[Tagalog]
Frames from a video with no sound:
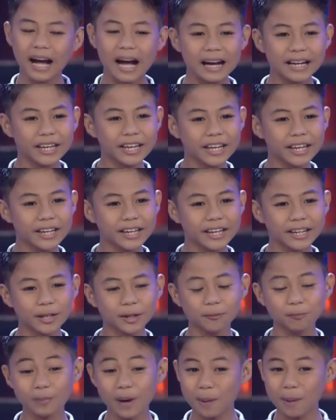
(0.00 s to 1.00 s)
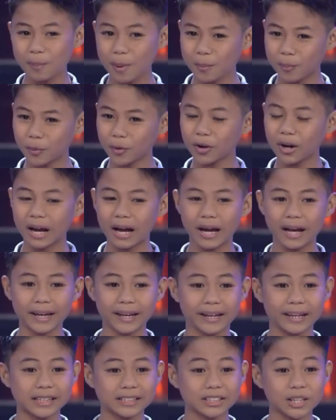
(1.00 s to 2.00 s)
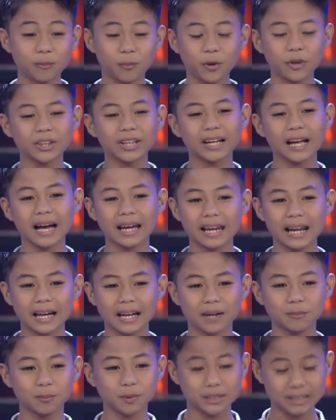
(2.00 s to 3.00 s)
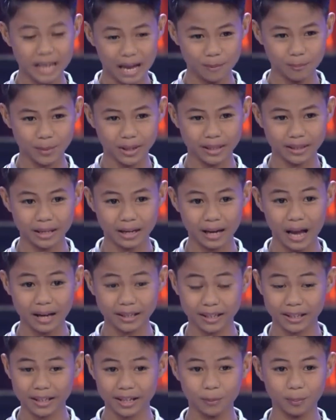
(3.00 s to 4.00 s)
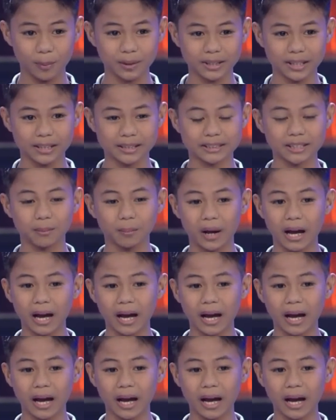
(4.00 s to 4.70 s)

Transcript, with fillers: Ang aking papa po ay, siya po yung nag-aalaga po sa amin ng aking kapatid sa